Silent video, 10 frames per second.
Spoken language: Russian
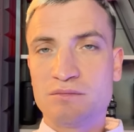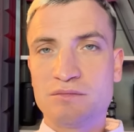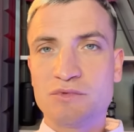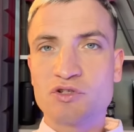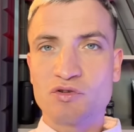
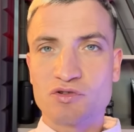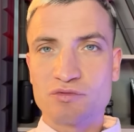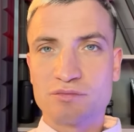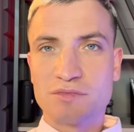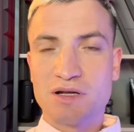Ну что ж,
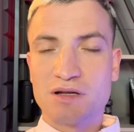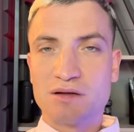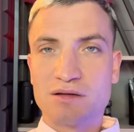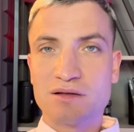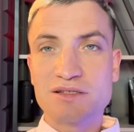
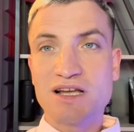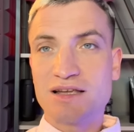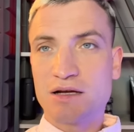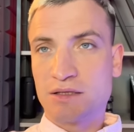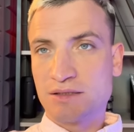нельзя
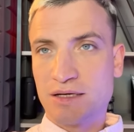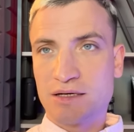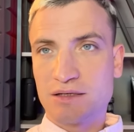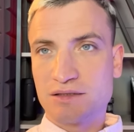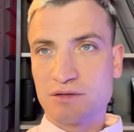никогда
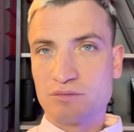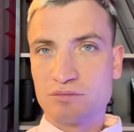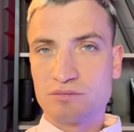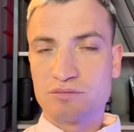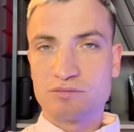зарекаться.
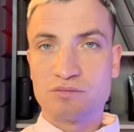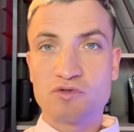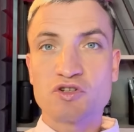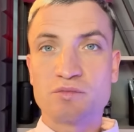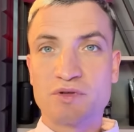
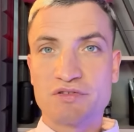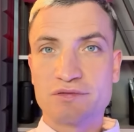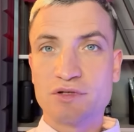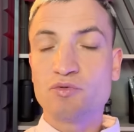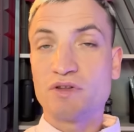Может быть,
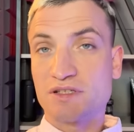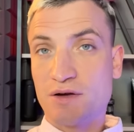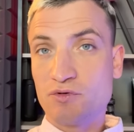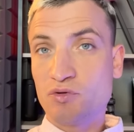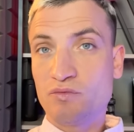и у нас
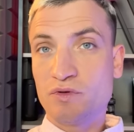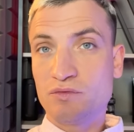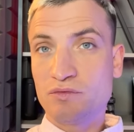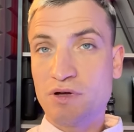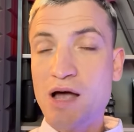кого-то
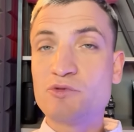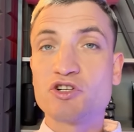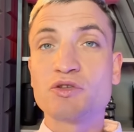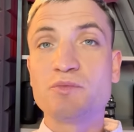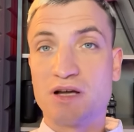уведут, а
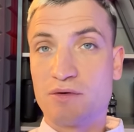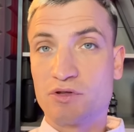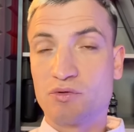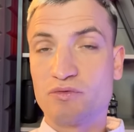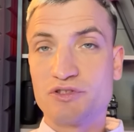может, мы
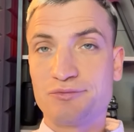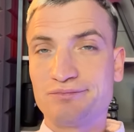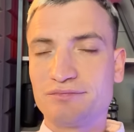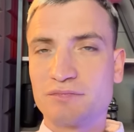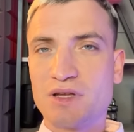кого-то уведем.
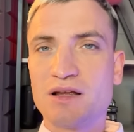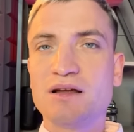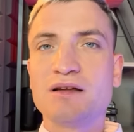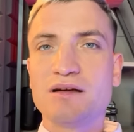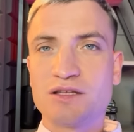
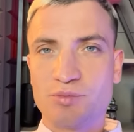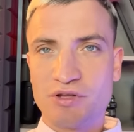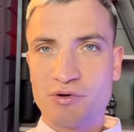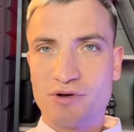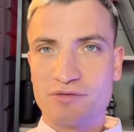Это был
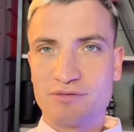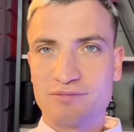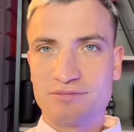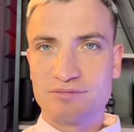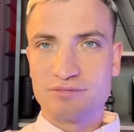Егоров.
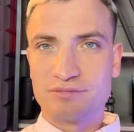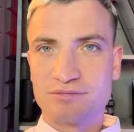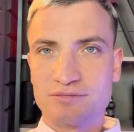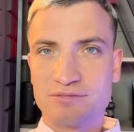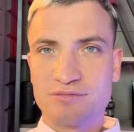
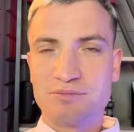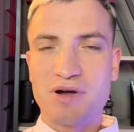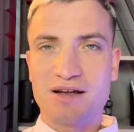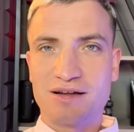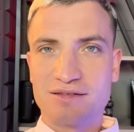
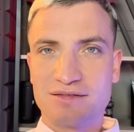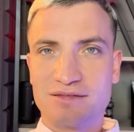Пока.